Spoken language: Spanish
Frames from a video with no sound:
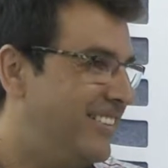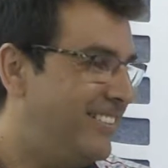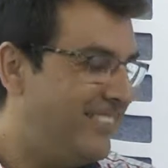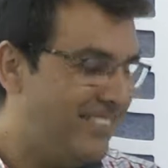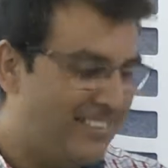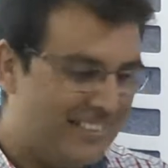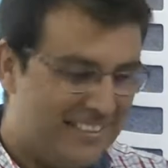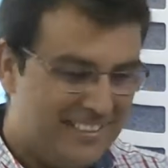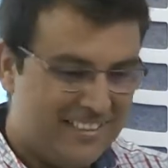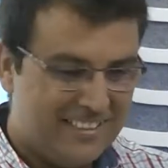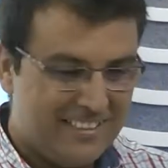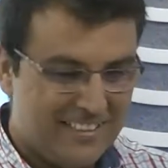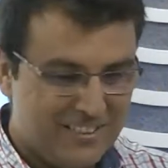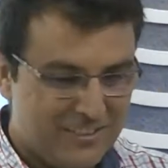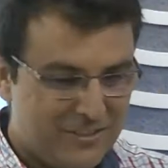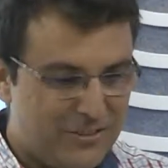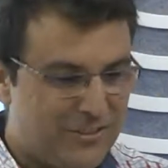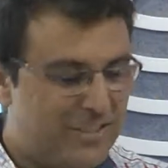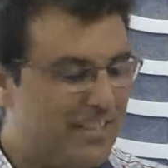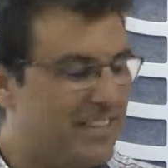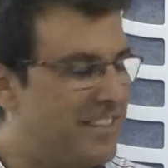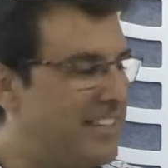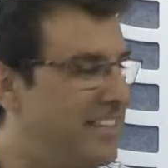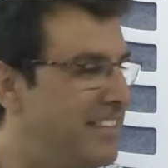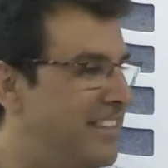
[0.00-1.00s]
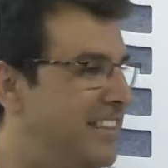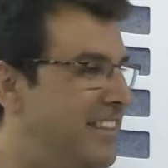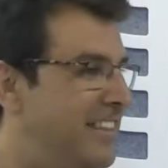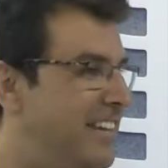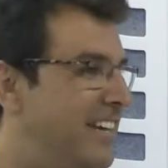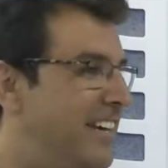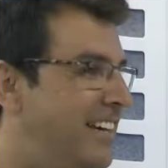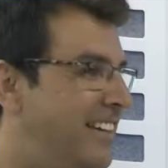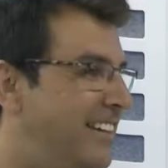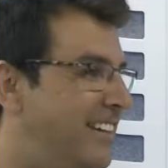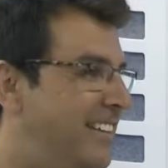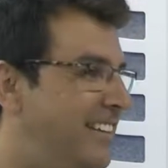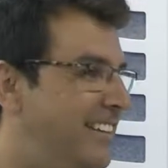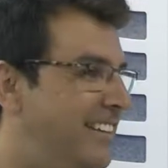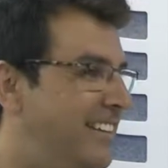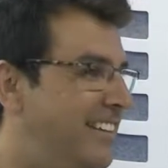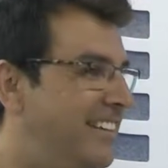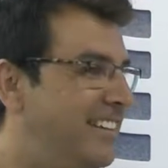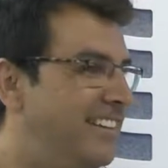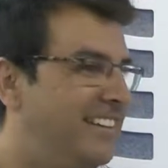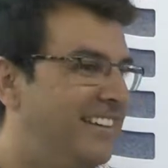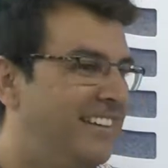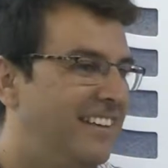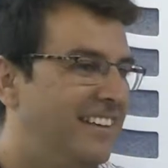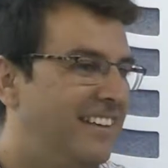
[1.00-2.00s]
Soy de letras y soy de ciencia
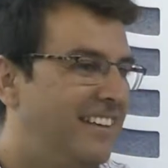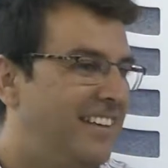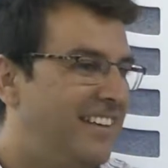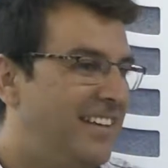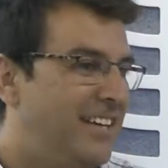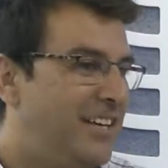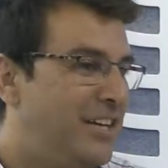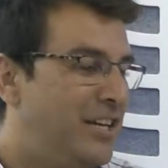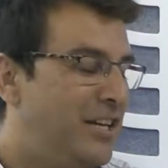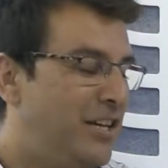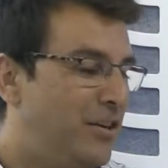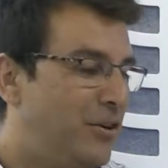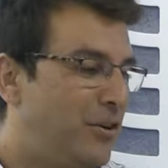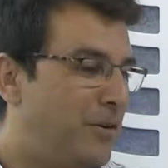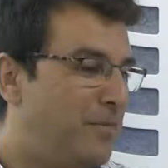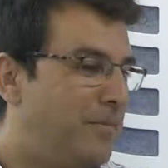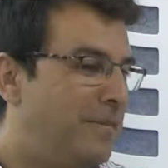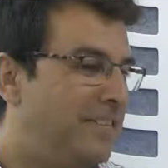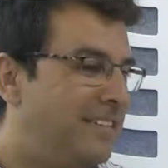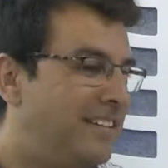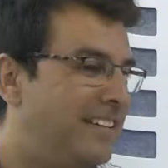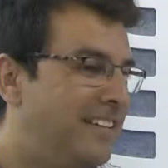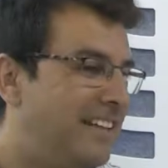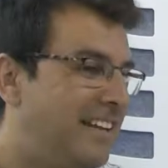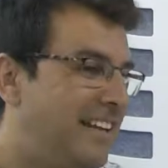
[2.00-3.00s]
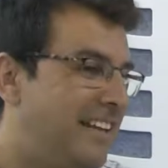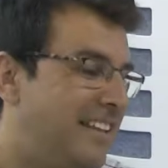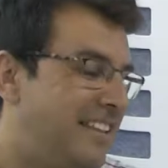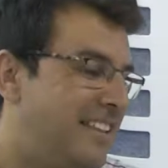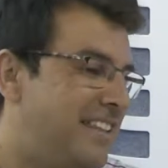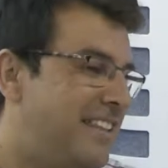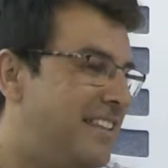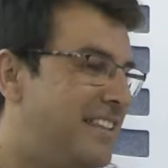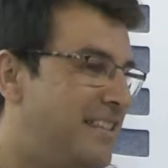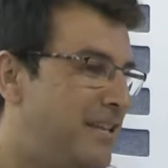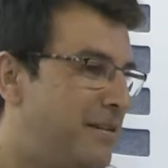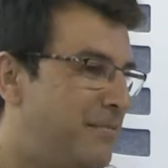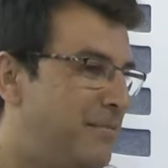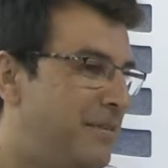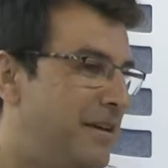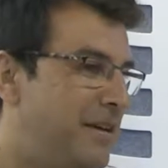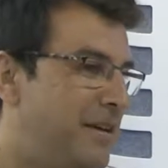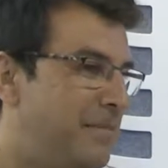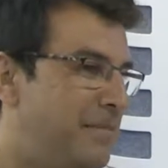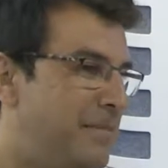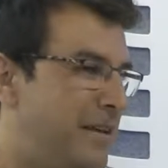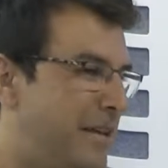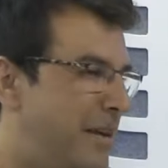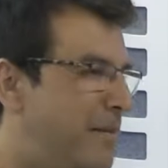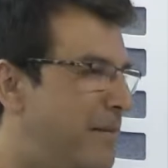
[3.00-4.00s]
y, lo que pasa es que la ciencia
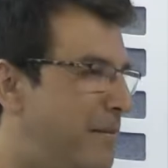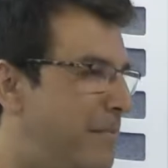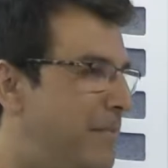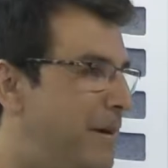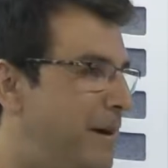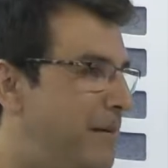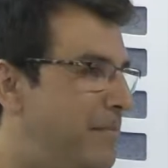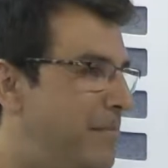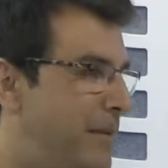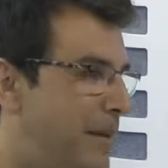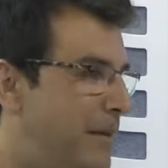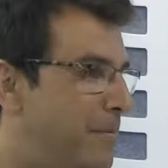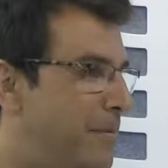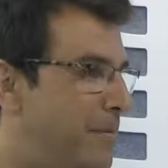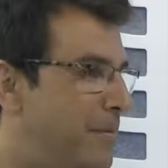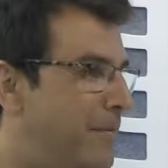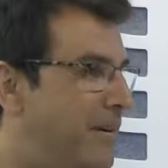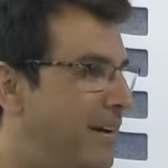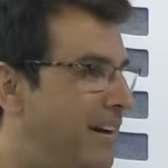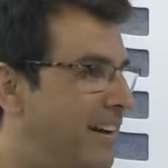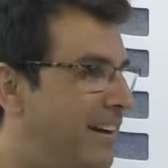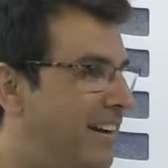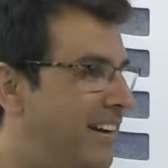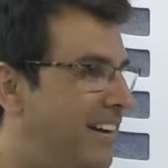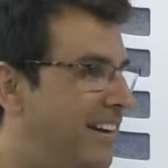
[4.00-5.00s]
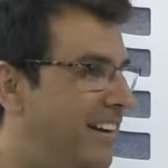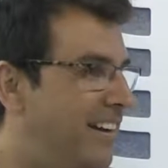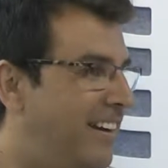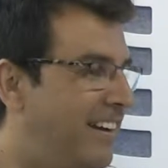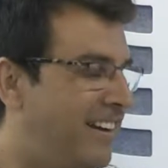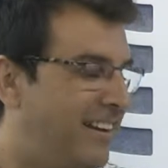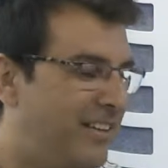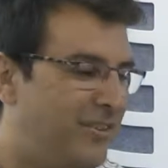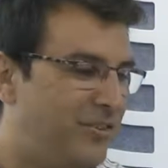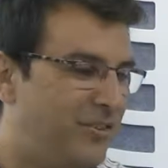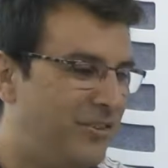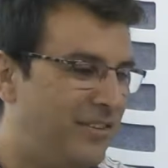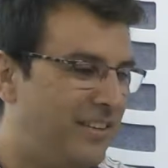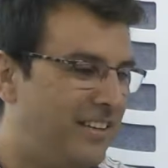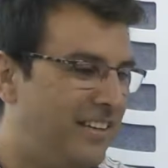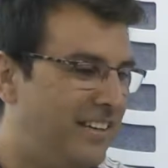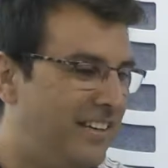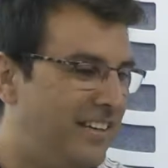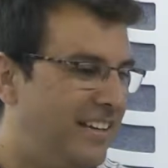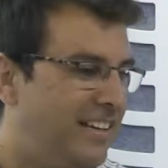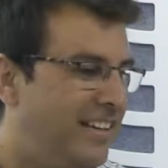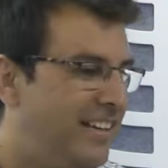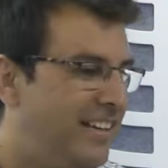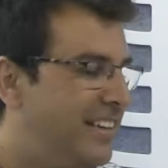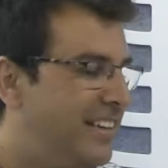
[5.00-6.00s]
me, llama más, me llama más el reto
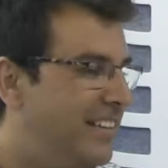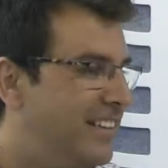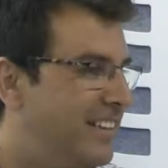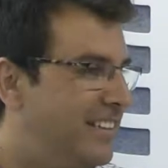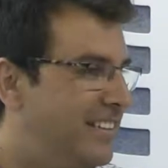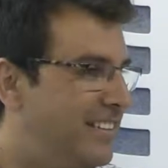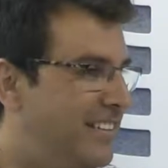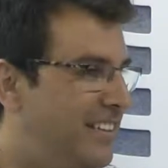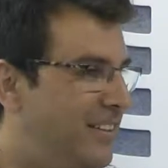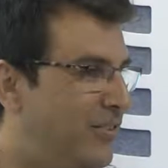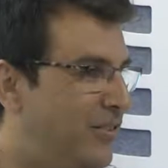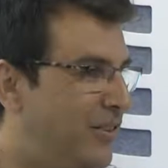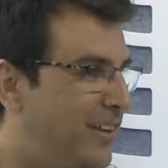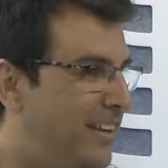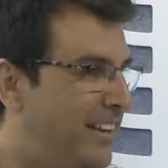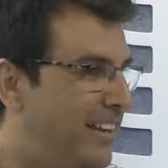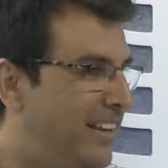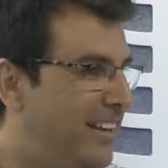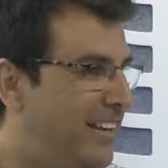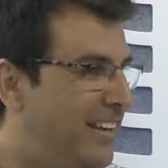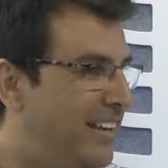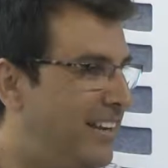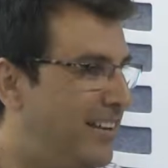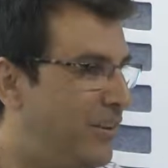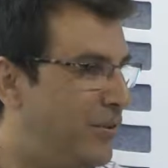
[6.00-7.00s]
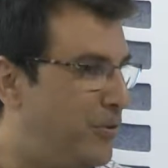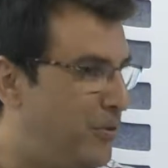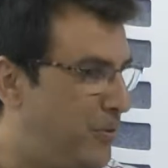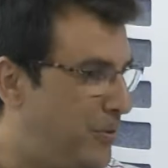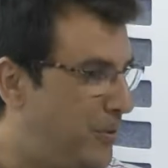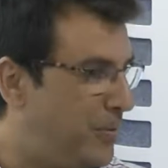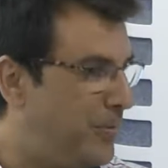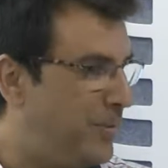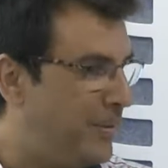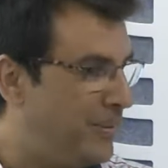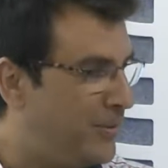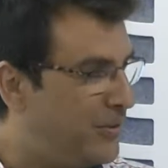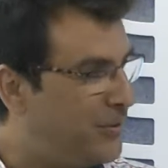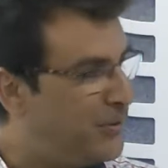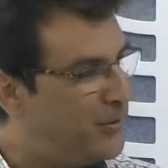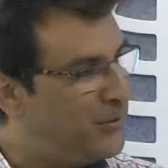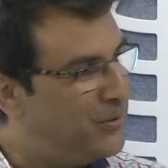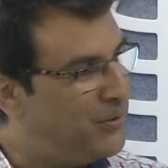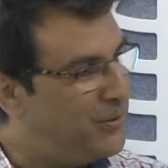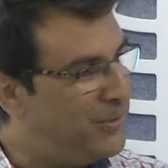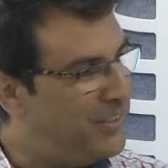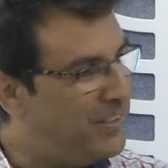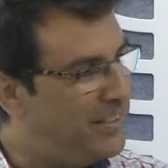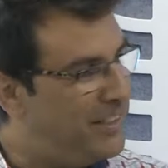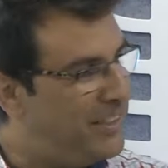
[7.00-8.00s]
de, de lo que es el
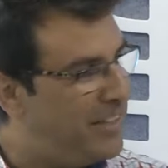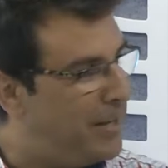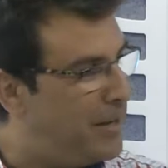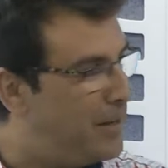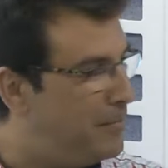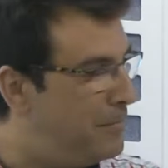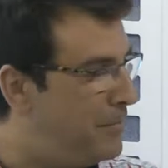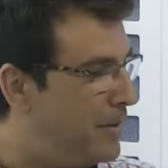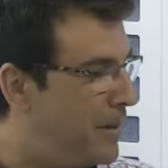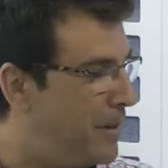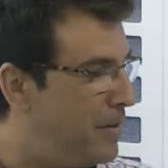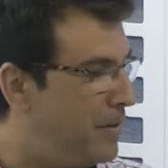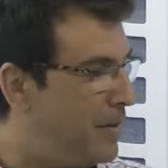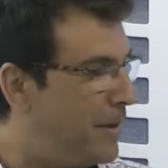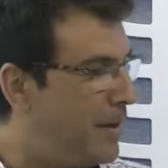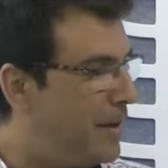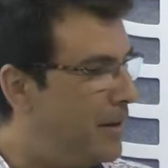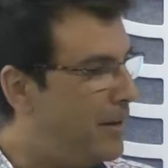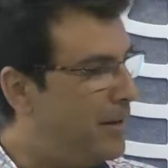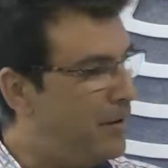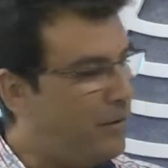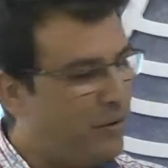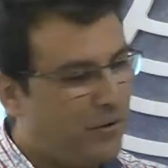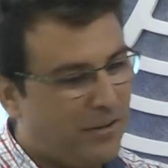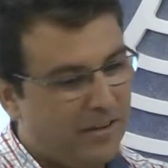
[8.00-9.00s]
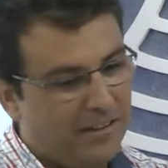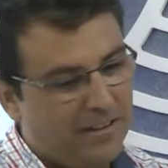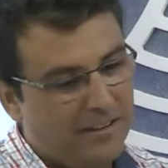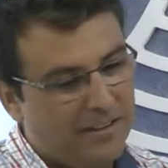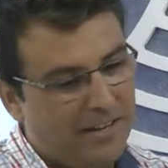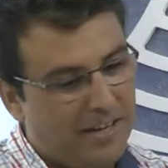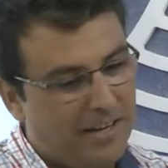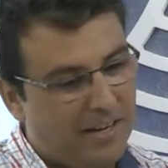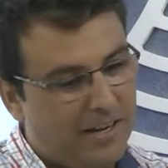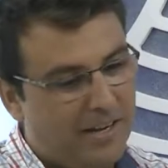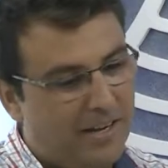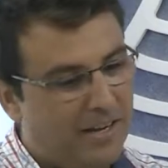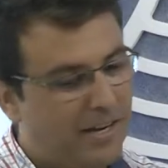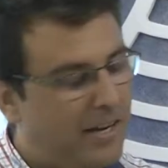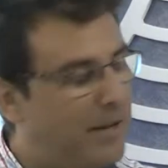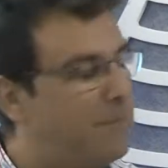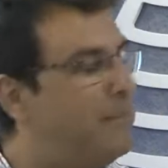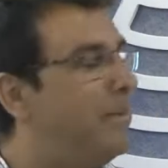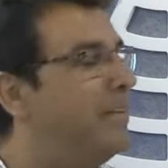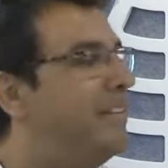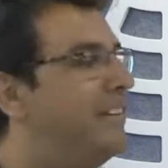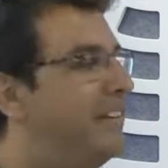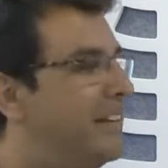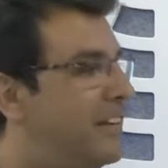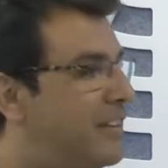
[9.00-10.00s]
descubrimiento y la, lo que es la, la
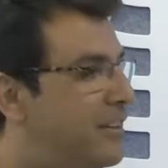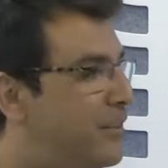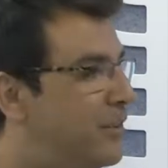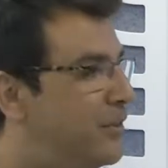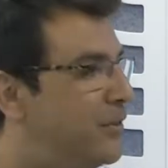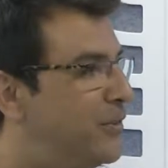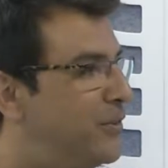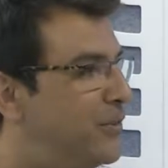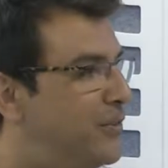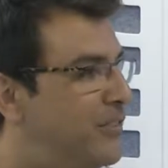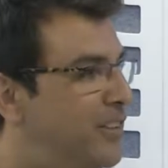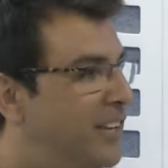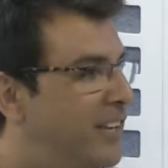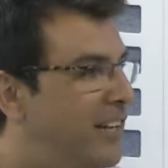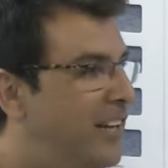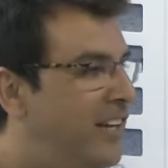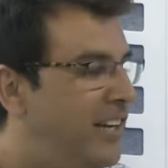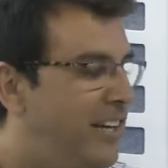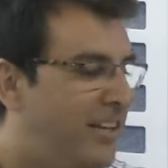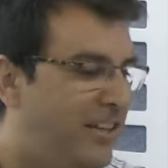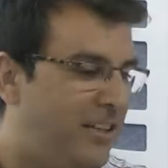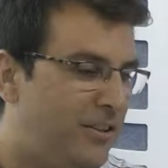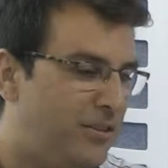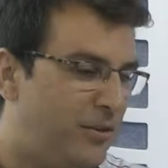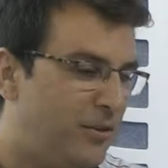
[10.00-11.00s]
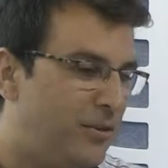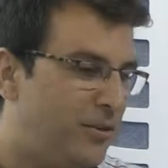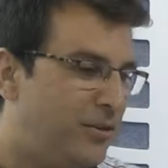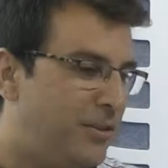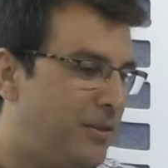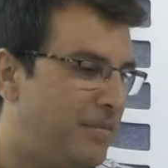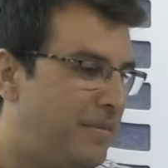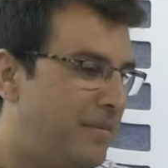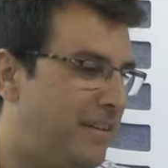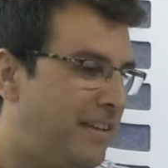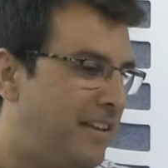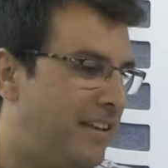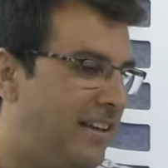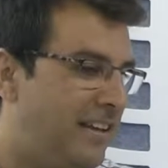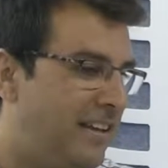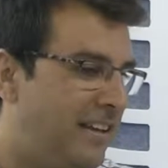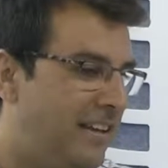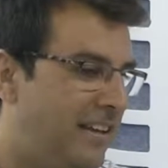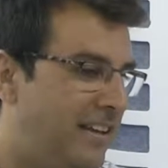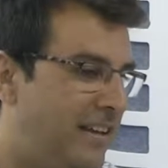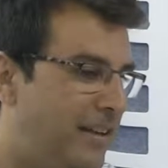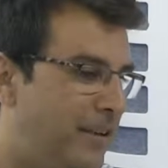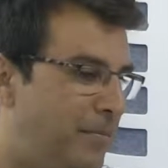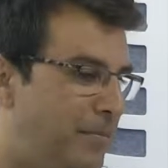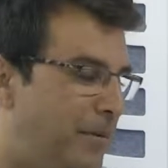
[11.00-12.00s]
investigación y todo el tema
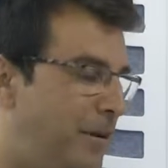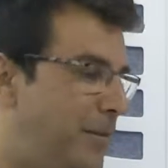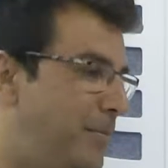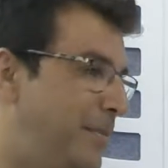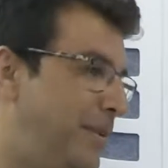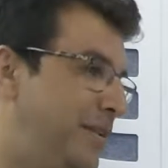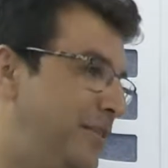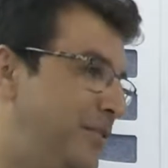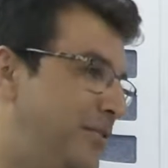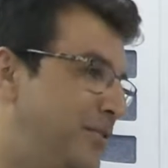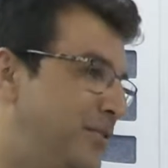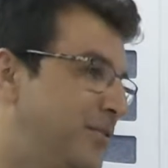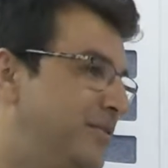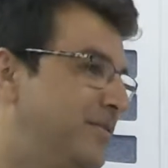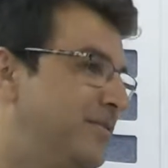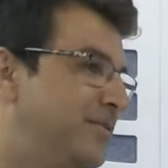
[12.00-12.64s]
de experimentos.